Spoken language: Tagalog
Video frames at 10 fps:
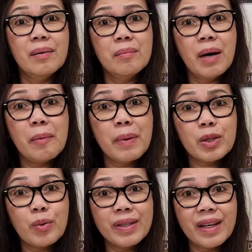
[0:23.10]

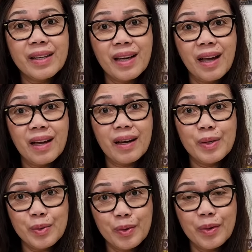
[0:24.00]
maapektuhan kaya
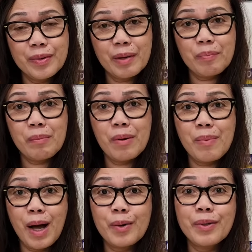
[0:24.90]
kayo ng
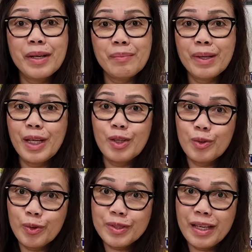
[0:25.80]
pagbabago na naman na
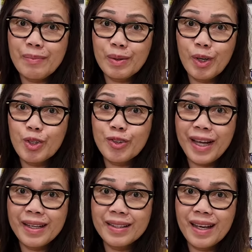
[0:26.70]
ito sa Immigration
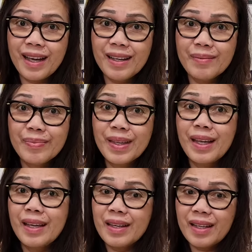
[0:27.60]
Canada?
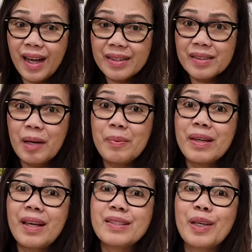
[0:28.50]
Yan ang ating topic
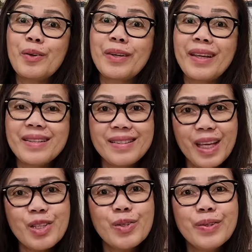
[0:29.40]
guys ngayon. Kaya
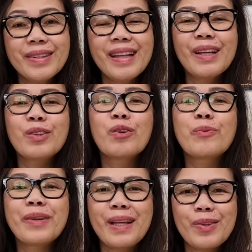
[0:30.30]
stay tuned. Don't
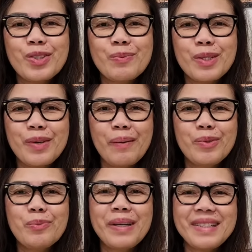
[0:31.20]
forget to subscribe
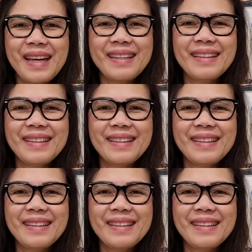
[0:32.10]
to my channel.